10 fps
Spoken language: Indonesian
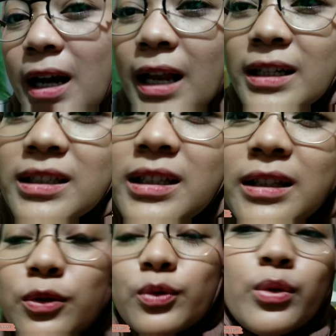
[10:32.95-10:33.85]
sekali
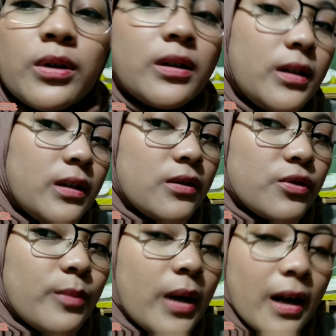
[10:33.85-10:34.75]
gitu
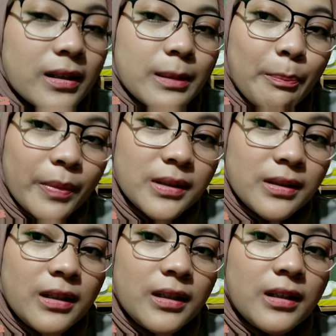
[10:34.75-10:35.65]
cuma nggak sempet
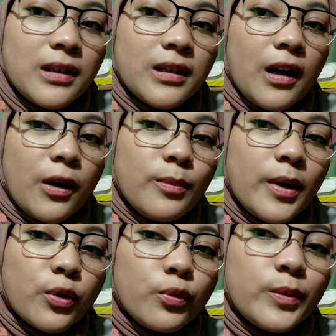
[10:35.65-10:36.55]
jadi ini aku
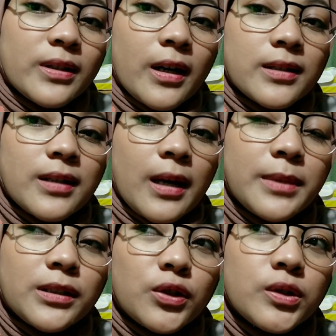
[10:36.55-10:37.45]
baru bisa ngasih
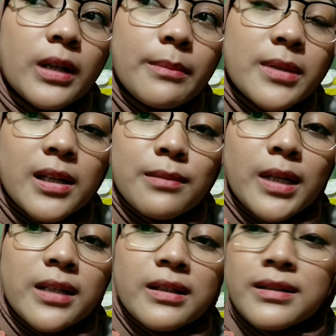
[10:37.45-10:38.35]
update itu jam setengah
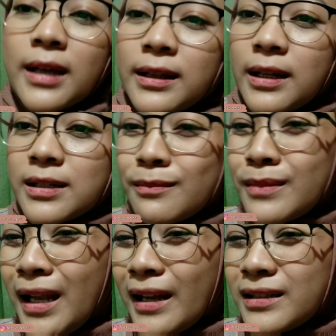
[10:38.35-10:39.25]
sembilan jadi sekitar
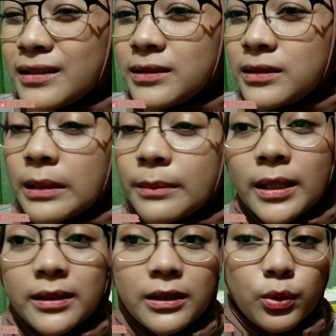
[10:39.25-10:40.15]
sembilan
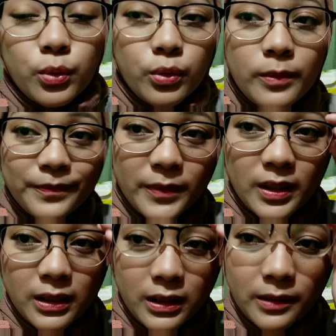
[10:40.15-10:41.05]
jaman gitu
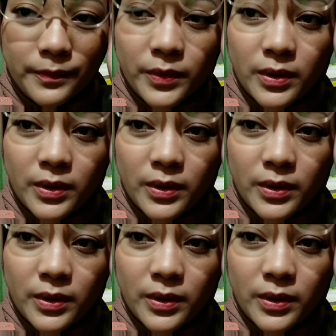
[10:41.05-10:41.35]
ini